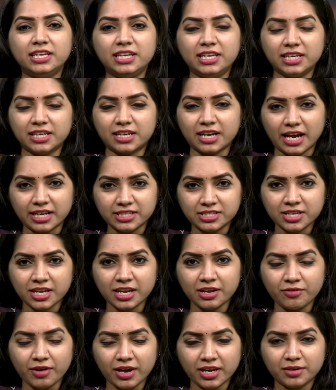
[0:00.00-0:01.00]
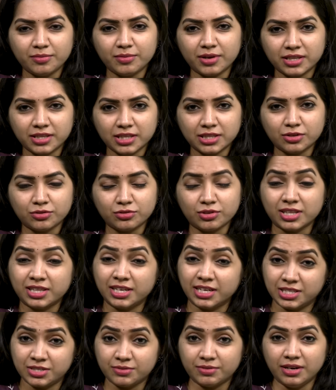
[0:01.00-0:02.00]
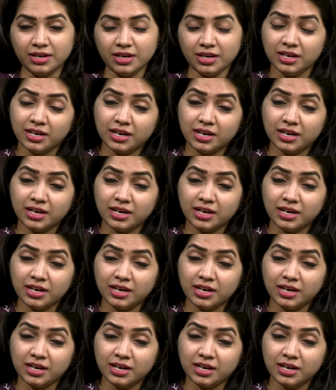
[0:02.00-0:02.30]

ఈ రాజకీయ వైరం ఏదైతే ఉందో అది నిజమా